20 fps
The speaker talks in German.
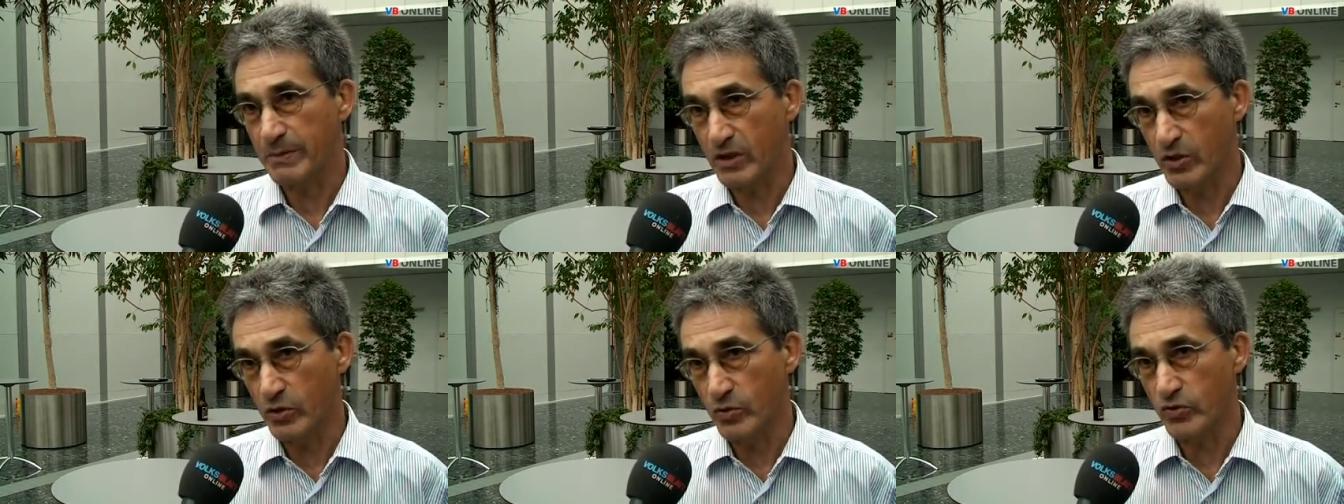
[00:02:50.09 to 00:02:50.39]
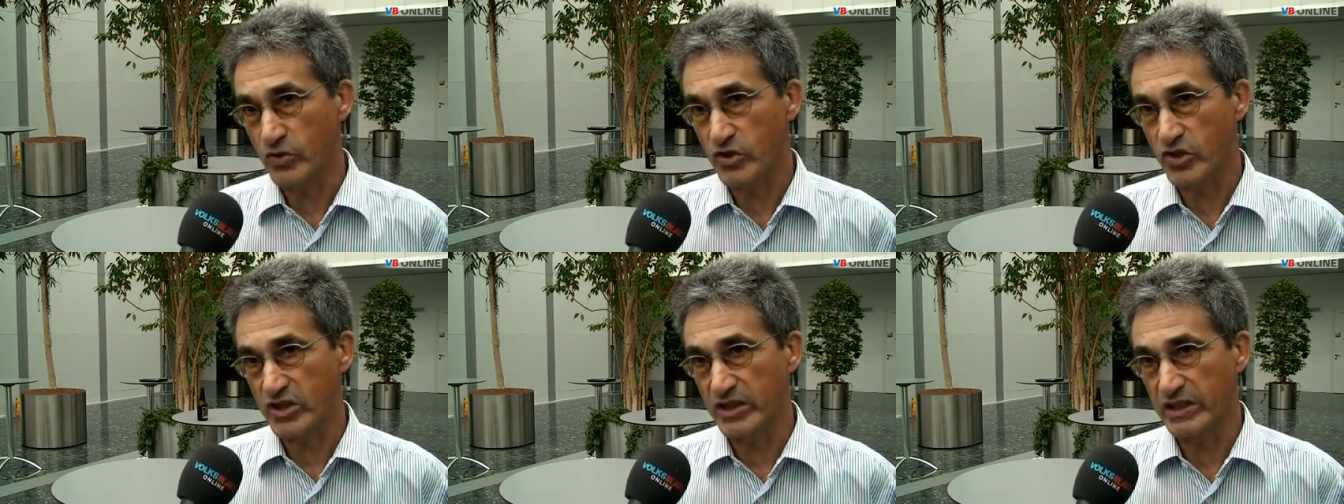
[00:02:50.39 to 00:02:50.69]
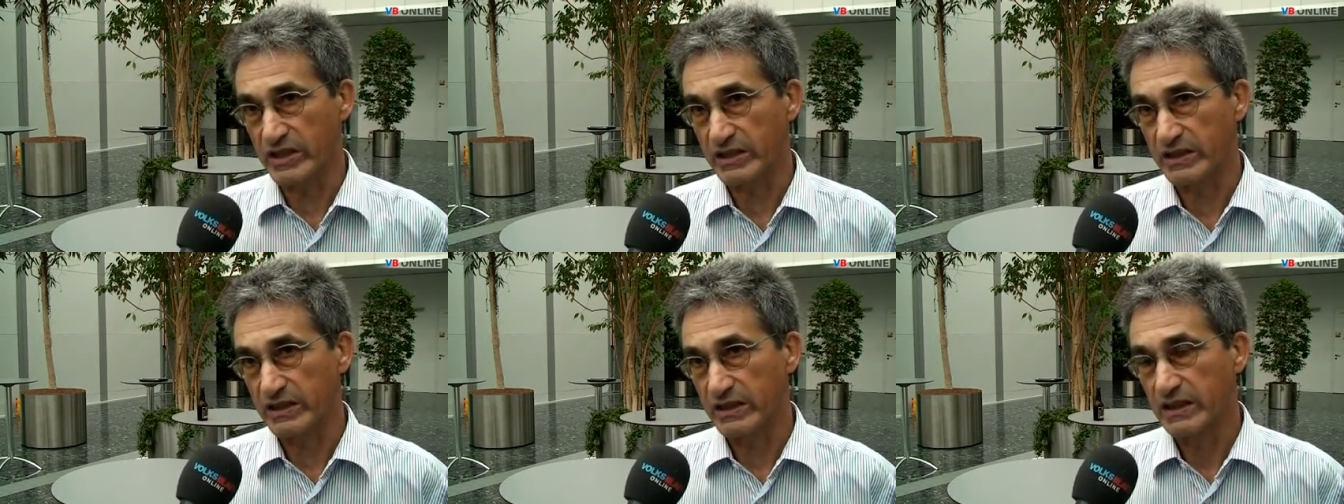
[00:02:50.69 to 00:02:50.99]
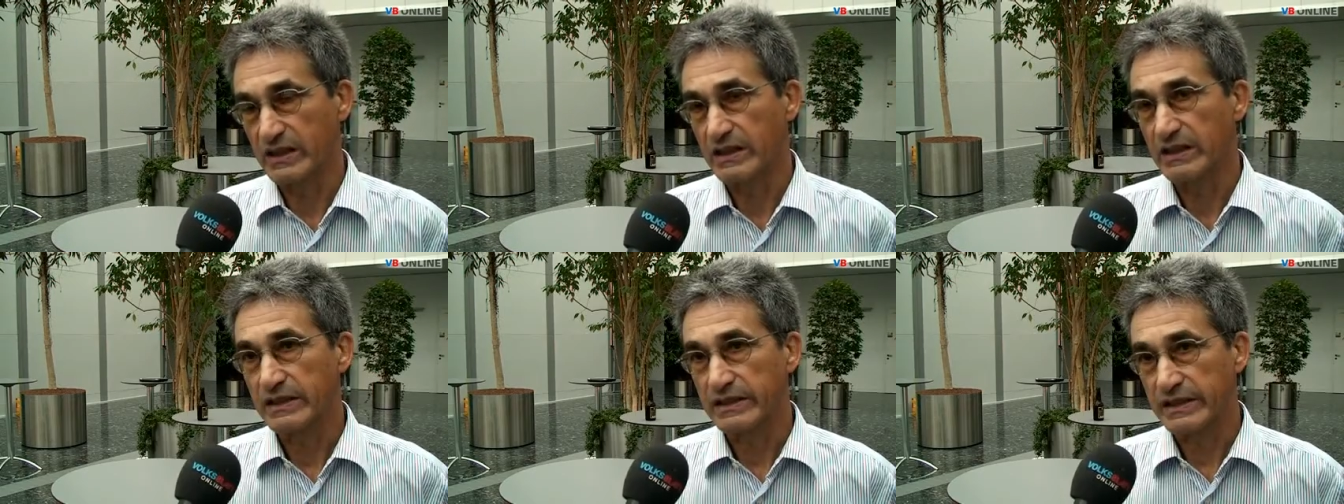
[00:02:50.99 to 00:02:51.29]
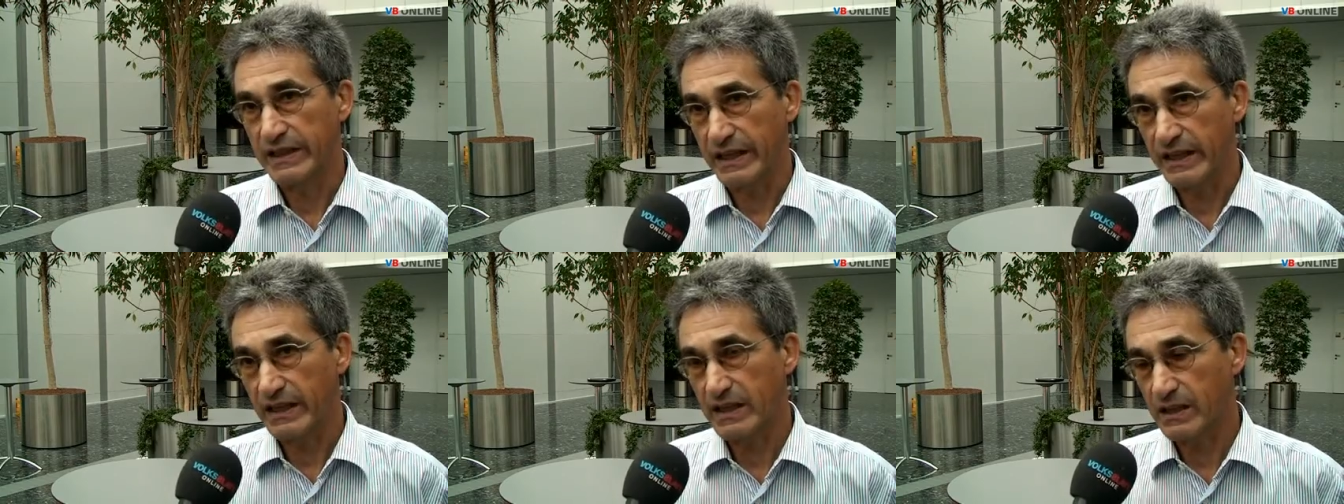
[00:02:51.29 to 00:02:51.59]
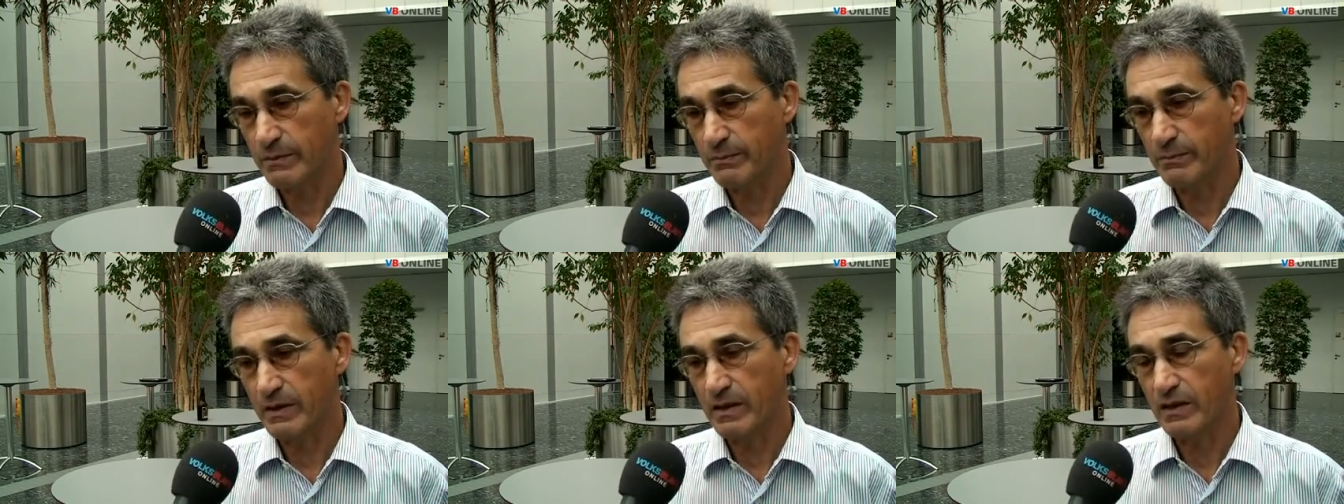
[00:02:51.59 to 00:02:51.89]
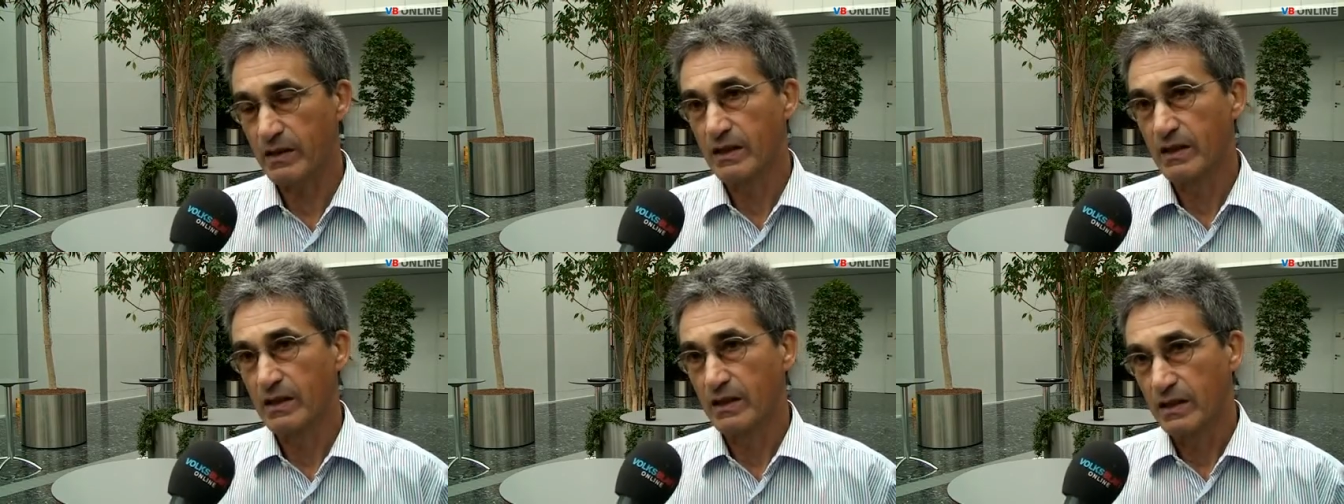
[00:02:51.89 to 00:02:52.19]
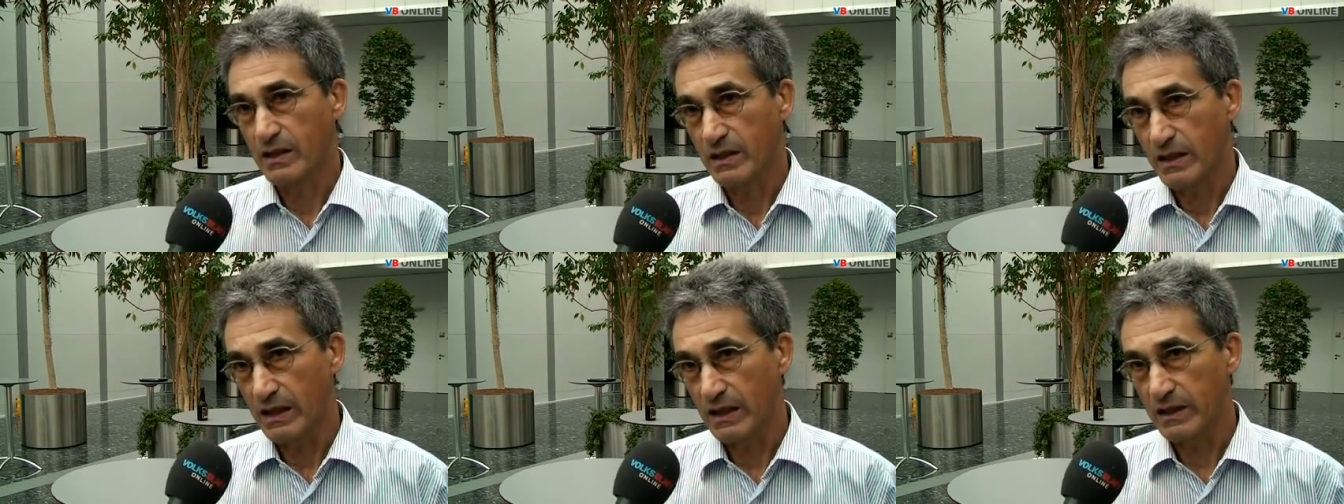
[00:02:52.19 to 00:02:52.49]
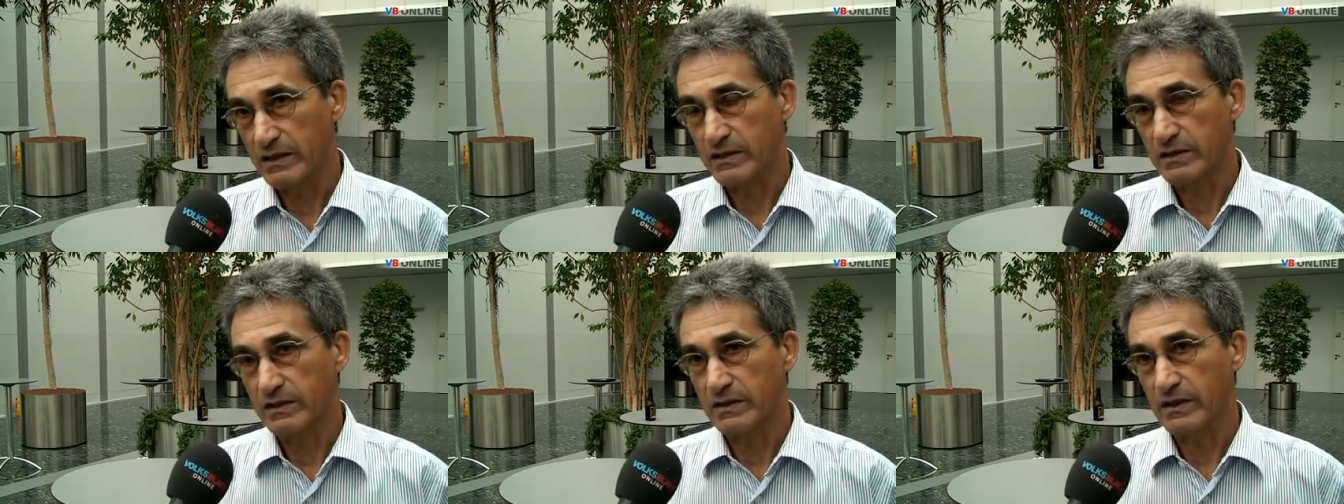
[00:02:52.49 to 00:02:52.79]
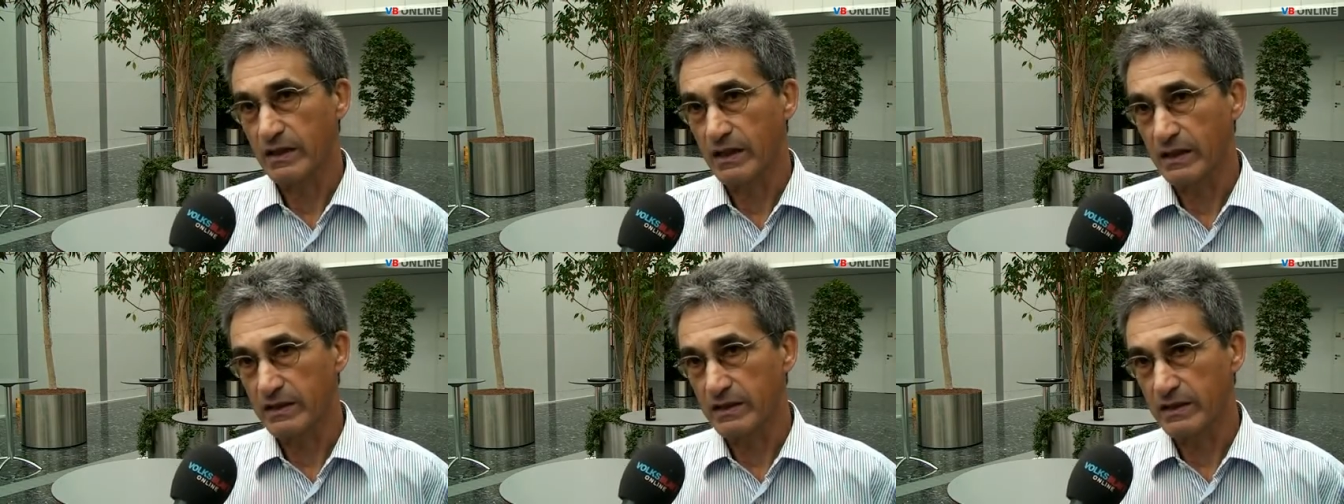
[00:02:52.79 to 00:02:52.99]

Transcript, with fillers: begünstigt. Denken wir an